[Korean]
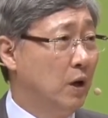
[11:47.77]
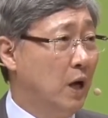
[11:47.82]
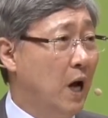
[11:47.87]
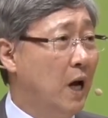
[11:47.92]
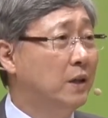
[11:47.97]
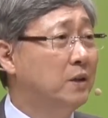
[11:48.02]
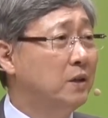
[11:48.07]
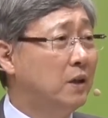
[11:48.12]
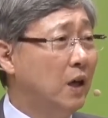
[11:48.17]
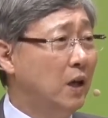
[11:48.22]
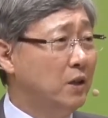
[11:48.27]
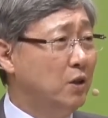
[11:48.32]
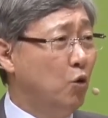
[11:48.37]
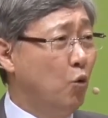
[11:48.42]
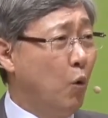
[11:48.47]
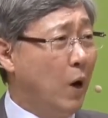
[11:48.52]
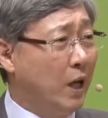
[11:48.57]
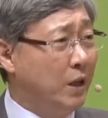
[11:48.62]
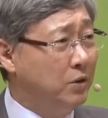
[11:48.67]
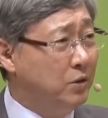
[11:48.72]
아직까지
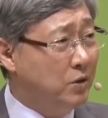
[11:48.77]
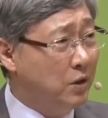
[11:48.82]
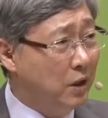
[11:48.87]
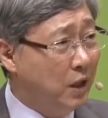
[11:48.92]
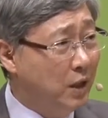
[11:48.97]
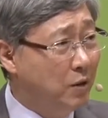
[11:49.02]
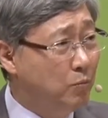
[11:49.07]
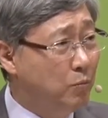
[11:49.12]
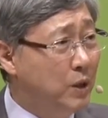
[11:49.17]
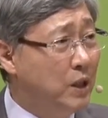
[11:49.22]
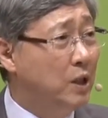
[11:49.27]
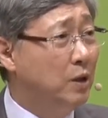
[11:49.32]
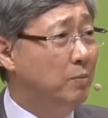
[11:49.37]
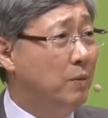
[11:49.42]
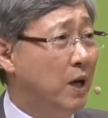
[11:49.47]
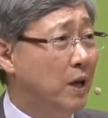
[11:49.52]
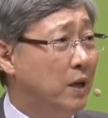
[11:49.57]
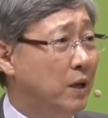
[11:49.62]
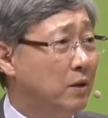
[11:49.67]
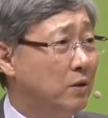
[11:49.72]
완전한
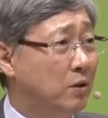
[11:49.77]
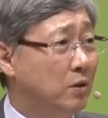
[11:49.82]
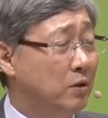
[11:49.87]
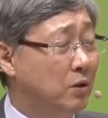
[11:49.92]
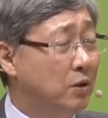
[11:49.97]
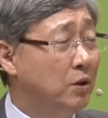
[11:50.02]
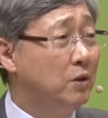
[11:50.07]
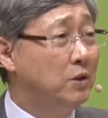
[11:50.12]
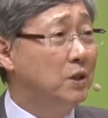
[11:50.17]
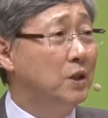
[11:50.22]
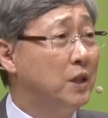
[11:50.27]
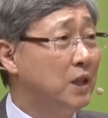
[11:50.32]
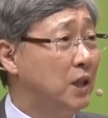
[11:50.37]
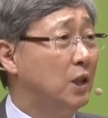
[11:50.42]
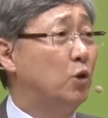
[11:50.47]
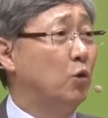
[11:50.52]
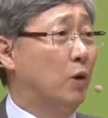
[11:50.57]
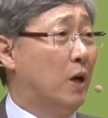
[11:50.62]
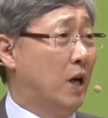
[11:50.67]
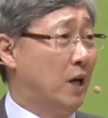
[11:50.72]
믿음 안에서 드려지는
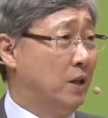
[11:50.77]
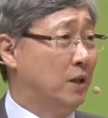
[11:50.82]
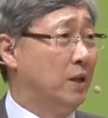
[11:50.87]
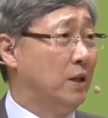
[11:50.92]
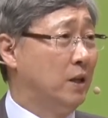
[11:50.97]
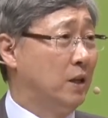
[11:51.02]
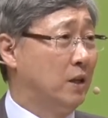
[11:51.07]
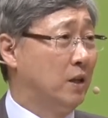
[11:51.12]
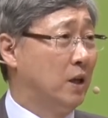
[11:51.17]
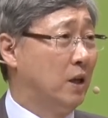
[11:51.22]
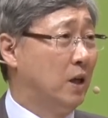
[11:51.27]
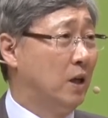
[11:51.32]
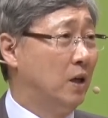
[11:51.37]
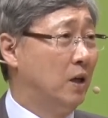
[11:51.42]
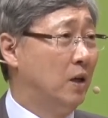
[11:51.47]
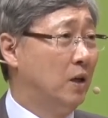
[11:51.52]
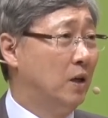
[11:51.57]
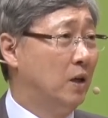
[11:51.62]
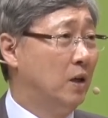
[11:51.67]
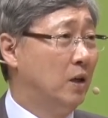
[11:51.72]
기도가 아니니까.
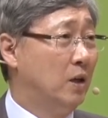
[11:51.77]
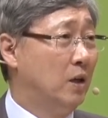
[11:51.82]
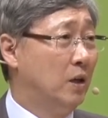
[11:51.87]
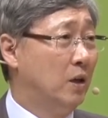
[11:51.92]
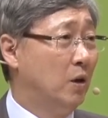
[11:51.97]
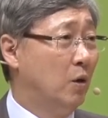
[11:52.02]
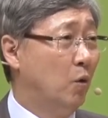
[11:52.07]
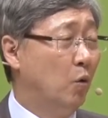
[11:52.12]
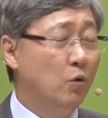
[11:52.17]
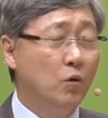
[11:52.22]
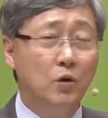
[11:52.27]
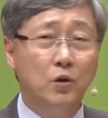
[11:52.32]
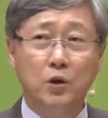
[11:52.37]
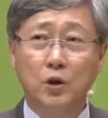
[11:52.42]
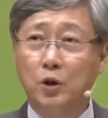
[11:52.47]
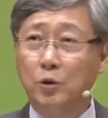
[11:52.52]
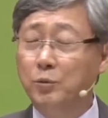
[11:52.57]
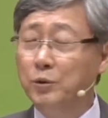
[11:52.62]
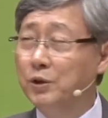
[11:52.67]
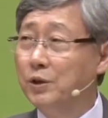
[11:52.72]
오늘
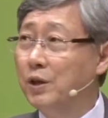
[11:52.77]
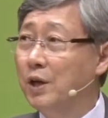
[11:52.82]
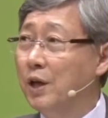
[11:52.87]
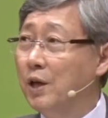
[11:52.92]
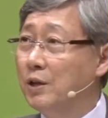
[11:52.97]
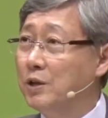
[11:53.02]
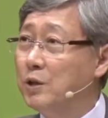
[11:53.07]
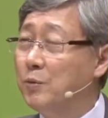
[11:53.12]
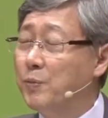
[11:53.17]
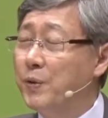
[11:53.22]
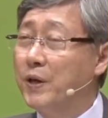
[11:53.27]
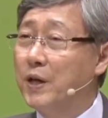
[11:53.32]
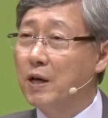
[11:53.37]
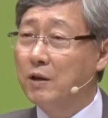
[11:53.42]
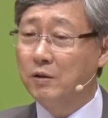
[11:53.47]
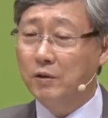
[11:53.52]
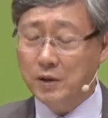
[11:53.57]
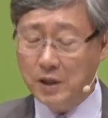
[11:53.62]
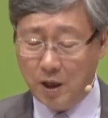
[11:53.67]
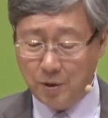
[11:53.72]
여러분 집회가
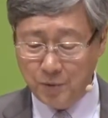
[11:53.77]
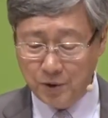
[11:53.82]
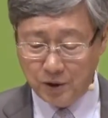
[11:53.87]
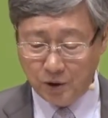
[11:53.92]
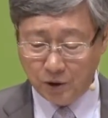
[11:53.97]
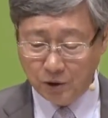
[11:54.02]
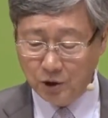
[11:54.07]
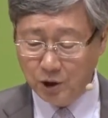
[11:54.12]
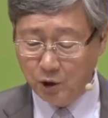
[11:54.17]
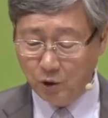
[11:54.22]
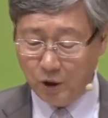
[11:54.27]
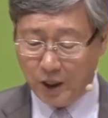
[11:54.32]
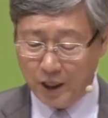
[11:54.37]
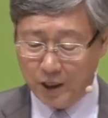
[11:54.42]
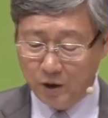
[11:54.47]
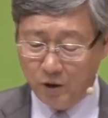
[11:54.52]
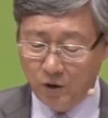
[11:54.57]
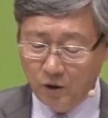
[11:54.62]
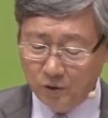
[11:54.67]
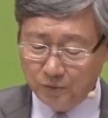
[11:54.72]
끝나면 어디로
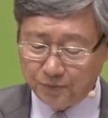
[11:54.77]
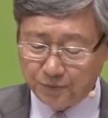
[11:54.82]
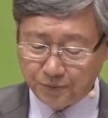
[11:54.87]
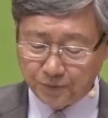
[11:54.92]
가요?